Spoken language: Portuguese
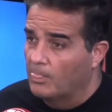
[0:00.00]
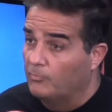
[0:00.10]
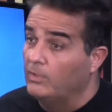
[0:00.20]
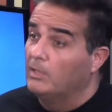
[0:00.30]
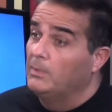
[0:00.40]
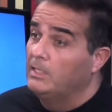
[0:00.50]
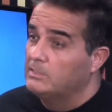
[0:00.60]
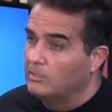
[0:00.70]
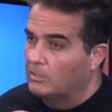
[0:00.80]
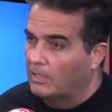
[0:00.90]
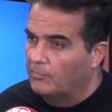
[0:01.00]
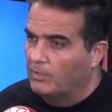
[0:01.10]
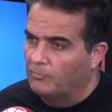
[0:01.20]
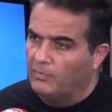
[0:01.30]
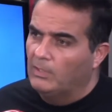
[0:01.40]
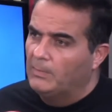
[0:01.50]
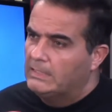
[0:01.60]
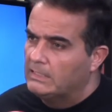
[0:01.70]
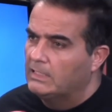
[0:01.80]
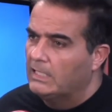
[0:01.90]
finalmente, o cara fala,
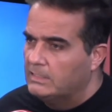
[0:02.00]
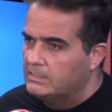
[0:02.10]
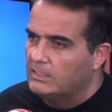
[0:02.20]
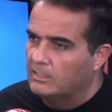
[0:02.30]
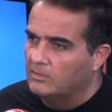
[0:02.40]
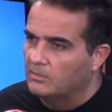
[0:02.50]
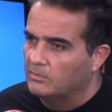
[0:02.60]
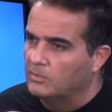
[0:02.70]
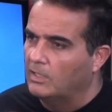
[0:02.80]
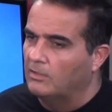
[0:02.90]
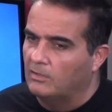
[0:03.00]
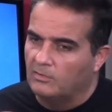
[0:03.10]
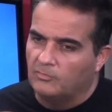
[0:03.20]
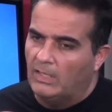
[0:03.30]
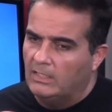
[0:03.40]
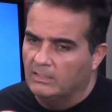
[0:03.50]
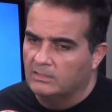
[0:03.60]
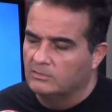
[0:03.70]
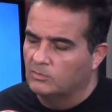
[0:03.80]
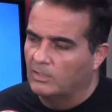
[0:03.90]
finalmente entendi, né? O que é
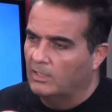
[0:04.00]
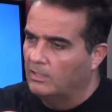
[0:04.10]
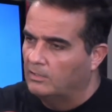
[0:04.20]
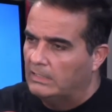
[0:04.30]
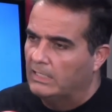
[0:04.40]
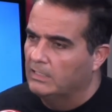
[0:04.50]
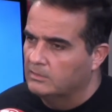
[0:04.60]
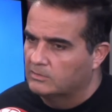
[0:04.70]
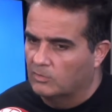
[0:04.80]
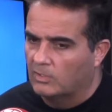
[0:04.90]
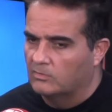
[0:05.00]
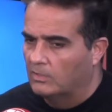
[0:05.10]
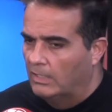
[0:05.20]
vendas, o que é liderança, o que é isso.